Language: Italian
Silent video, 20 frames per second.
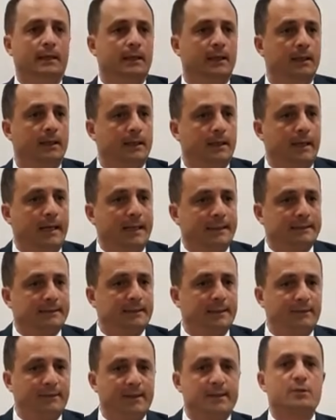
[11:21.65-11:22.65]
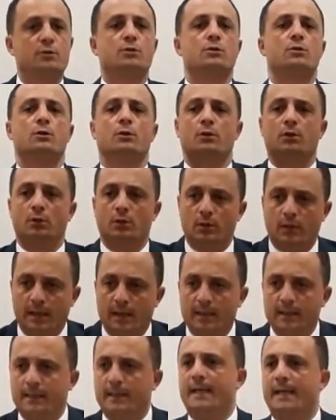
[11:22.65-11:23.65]
eh, attraverso
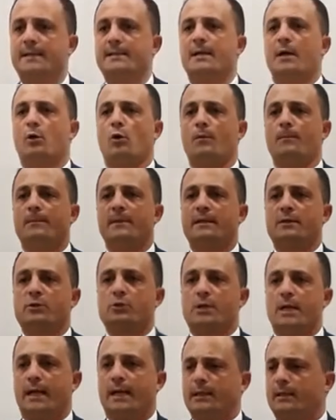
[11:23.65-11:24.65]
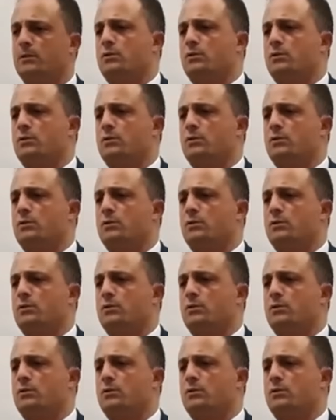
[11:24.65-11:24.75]
l'area commerciale,